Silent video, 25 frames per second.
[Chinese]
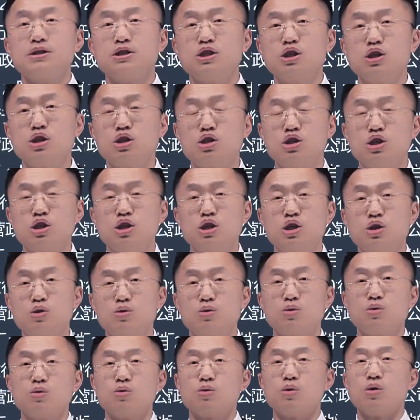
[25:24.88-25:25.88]
这个题
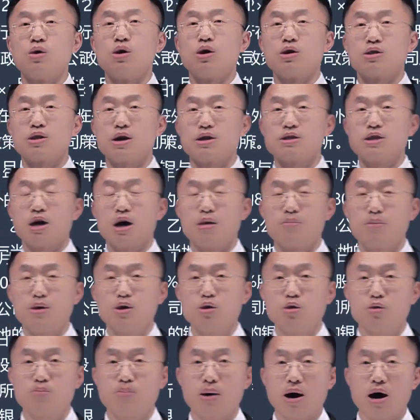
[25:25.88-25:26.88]
如果大家没
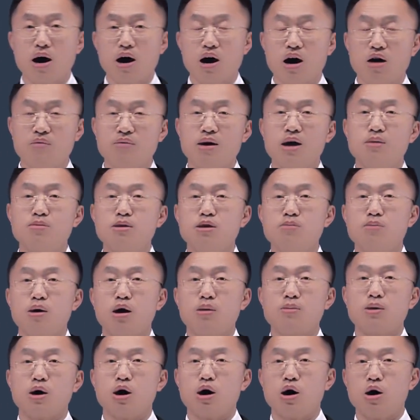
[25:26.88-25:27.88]
有把外币
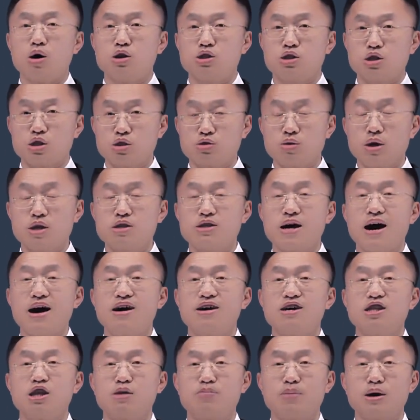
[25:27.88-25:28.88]
报表折算
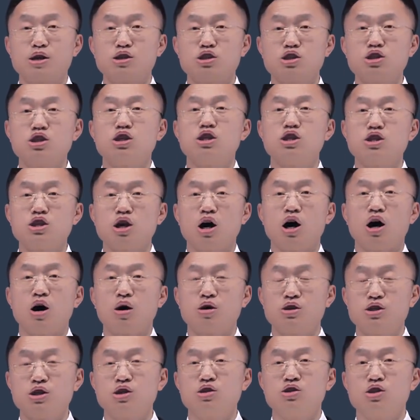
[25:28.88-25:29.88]
差额的本质理解
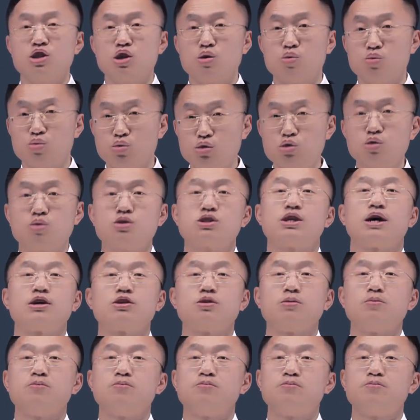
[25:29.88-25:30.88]
好，这个题无从下
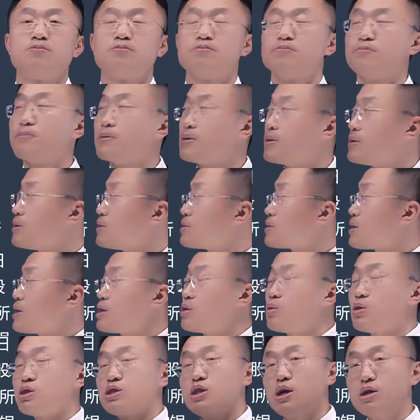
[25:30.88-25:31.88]
手。但
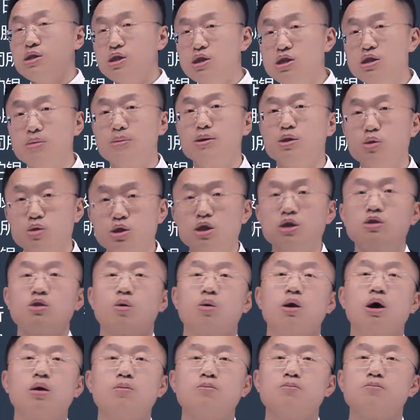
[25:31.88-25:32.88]
是我相信你们都听
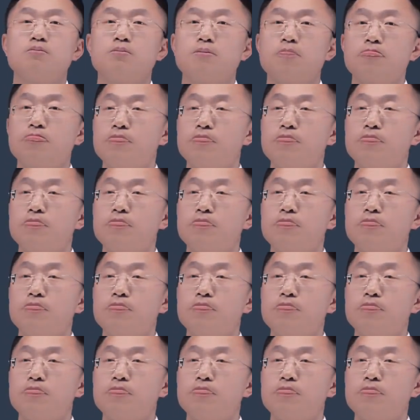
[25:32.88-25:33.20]
懂了。